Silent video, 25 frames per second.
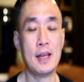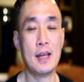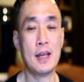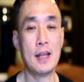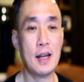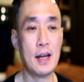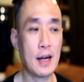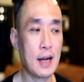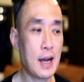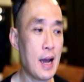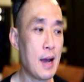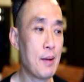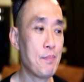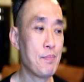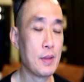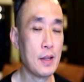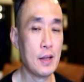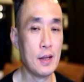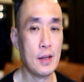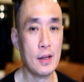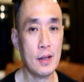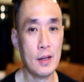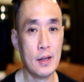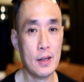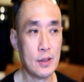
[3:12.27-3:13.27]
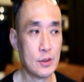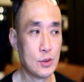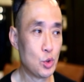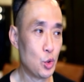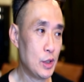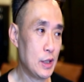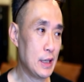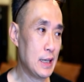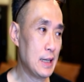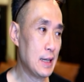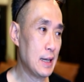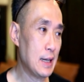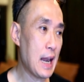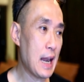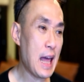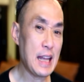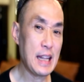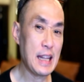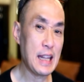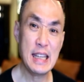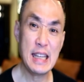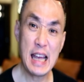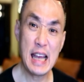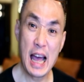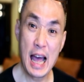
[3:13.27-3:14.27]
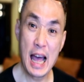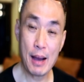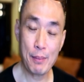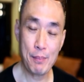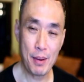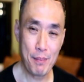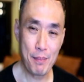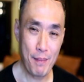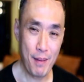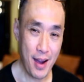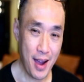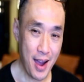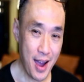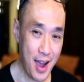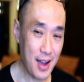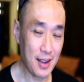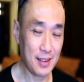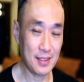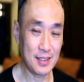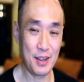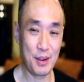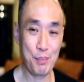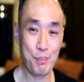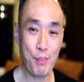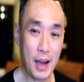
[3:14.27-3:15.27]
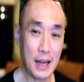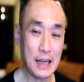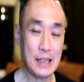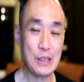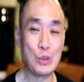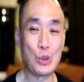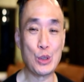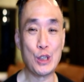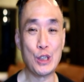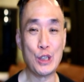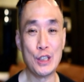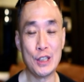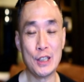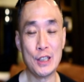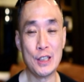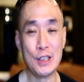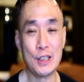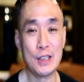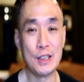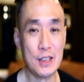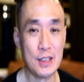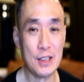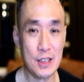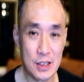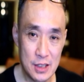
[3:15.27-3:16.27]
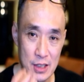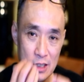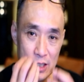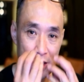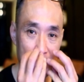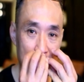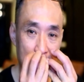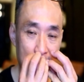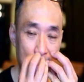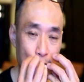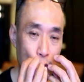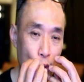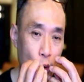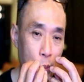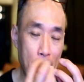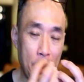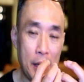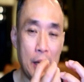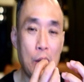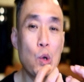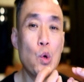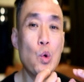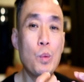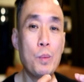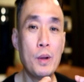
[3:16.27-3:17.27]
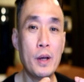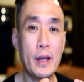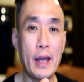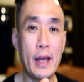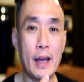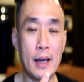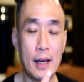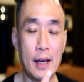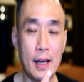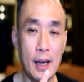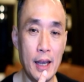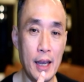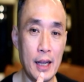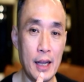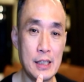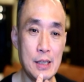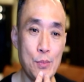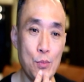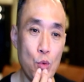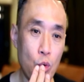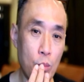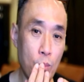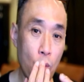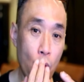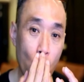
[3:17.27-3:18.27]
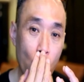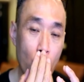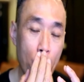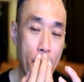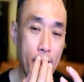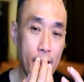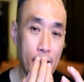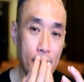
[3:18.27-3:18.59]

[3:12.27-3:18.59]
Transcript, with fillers: นะครับส่วนในรายที่ยากมากๆถึงมากที่สุดคือจมูกผิดรูปเลยเคยเห็นจมูกหมูไหม